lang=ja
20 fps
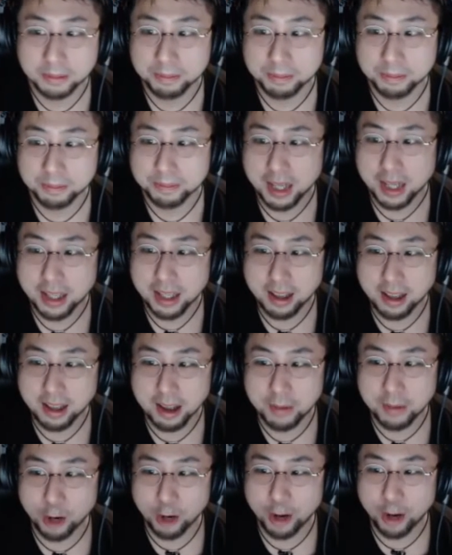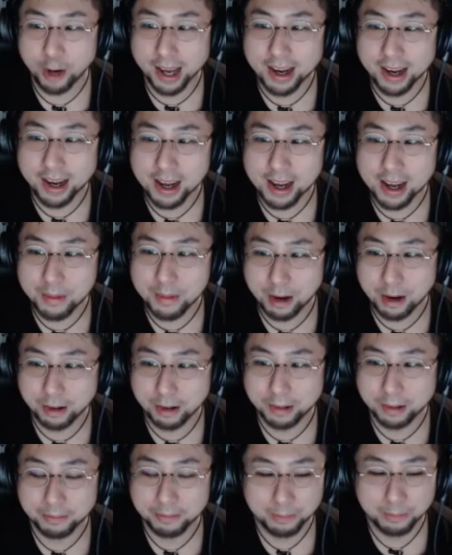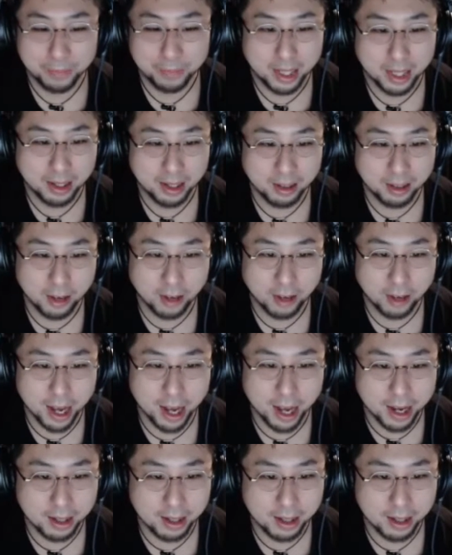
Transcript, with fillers: はい、ただいま、お帰り、みよ。う。お帰り。